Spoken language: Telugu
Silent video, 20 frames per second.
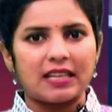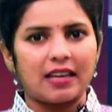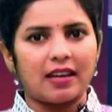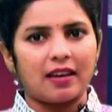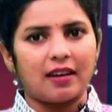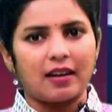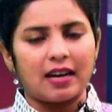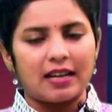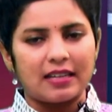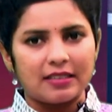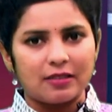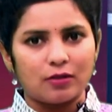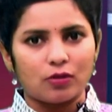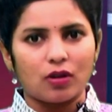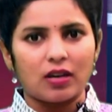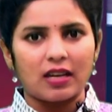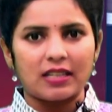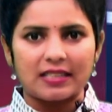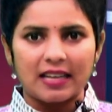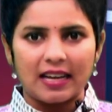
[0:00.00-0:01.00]
సనన్
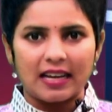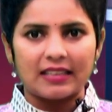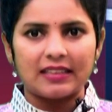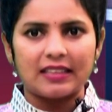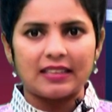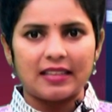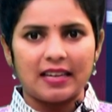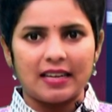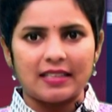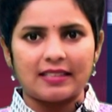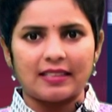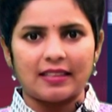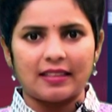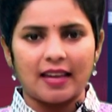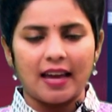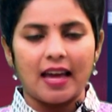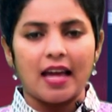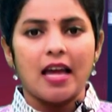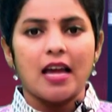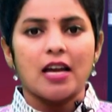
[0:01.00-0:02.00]
నటిస్తోన్న సంగతి
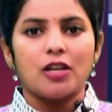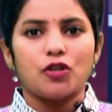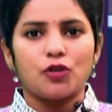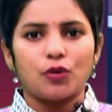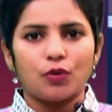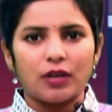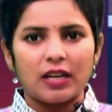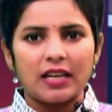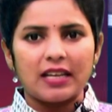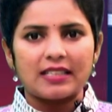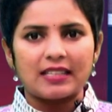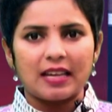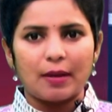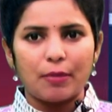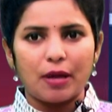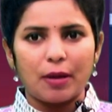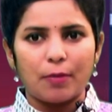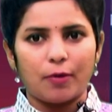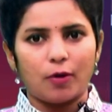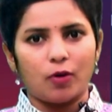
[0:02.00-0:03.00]
తెలిసిందే షూటింగ్
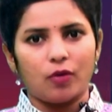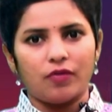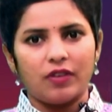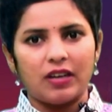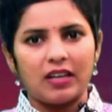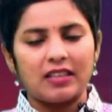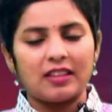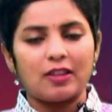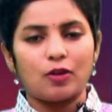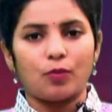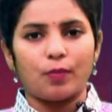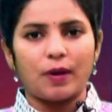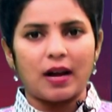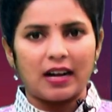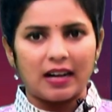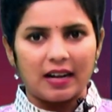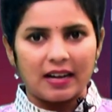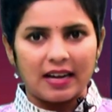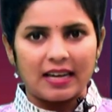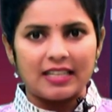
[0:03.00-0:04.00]
సమయంలో వీరిద్దరూ
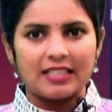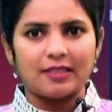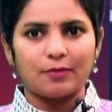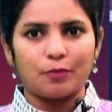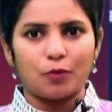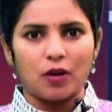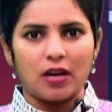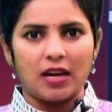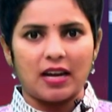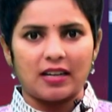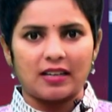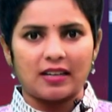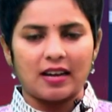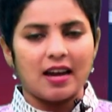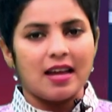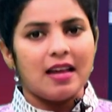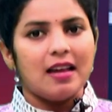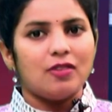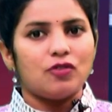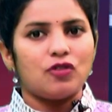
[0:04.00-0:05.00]
బాగా కలిసిపోయారట
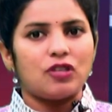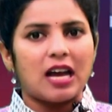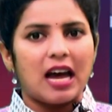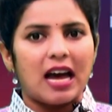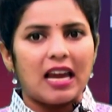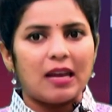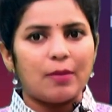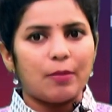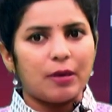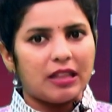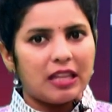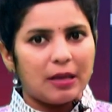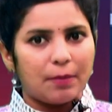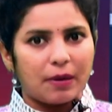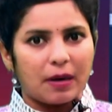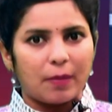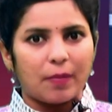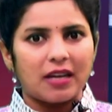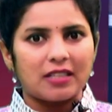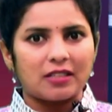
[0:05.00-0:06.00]
చాలా మంది
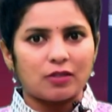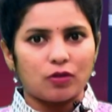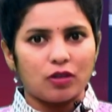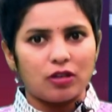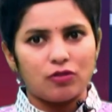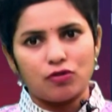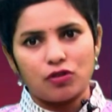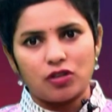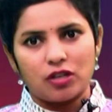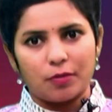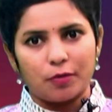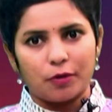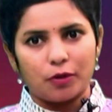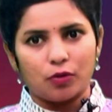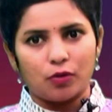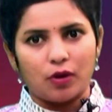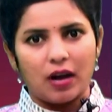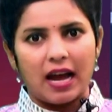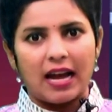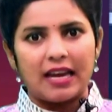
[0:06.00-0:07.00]
ప్రభాస్ గురించి
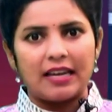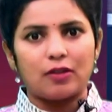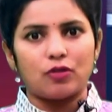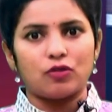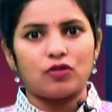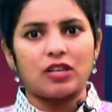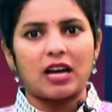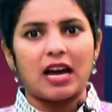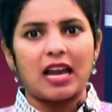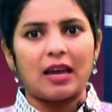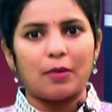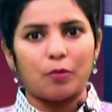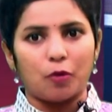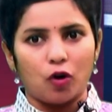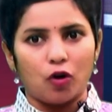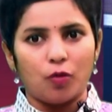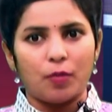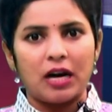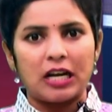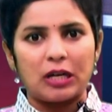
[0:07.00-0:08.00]
చెబుతూ ఆయనకు చాలా
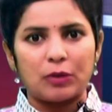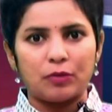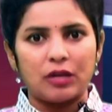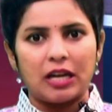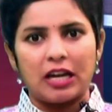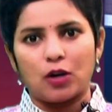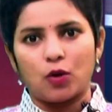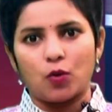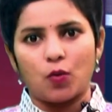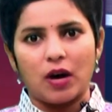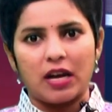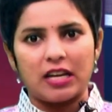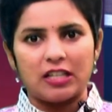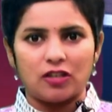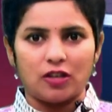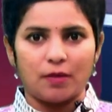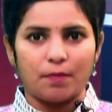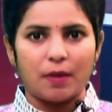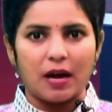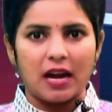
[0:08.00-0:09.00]
మొహమాటం ఎక్కువ
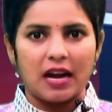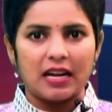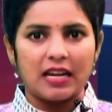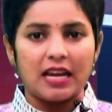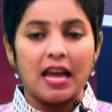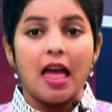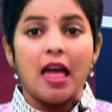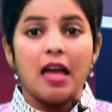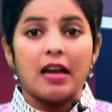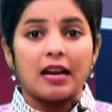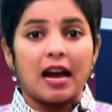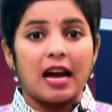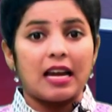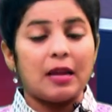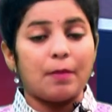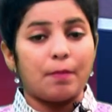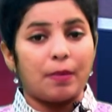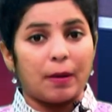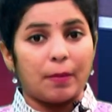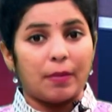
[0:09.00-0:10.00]
అని చెప్పారని
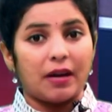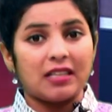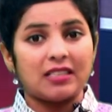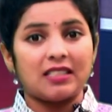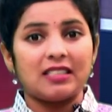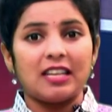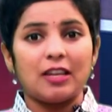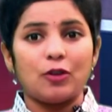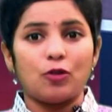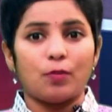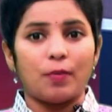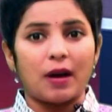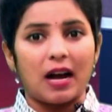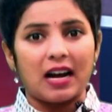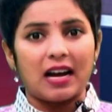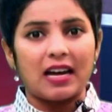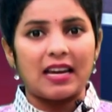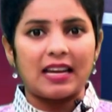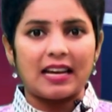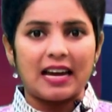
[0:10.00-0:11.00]
కానీ ప్రభాస్ నేను
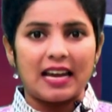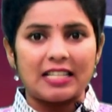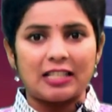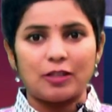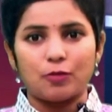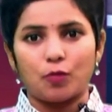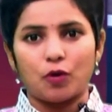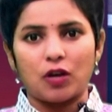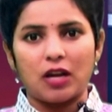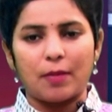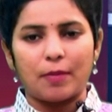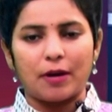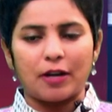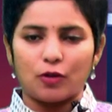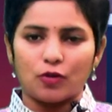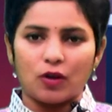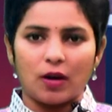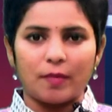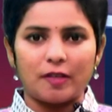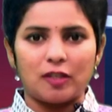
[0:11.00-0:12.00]
బాగానే
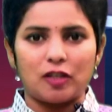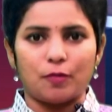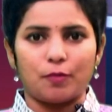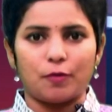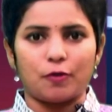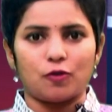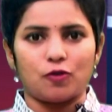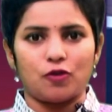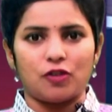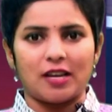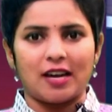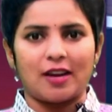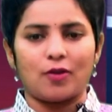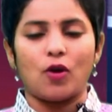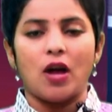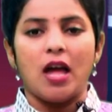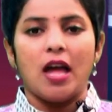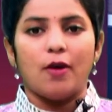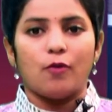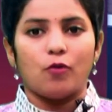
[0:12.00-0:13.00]
కలిసిపోయామంటూ ఆమె
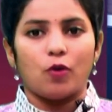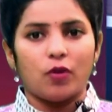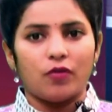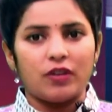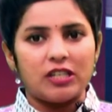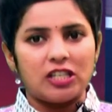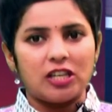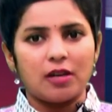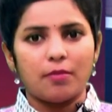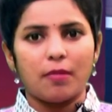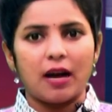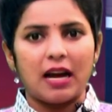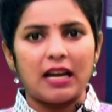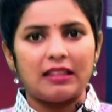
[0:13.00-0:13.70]
చెప్పుకొచ్చారు ఓ విషయం మా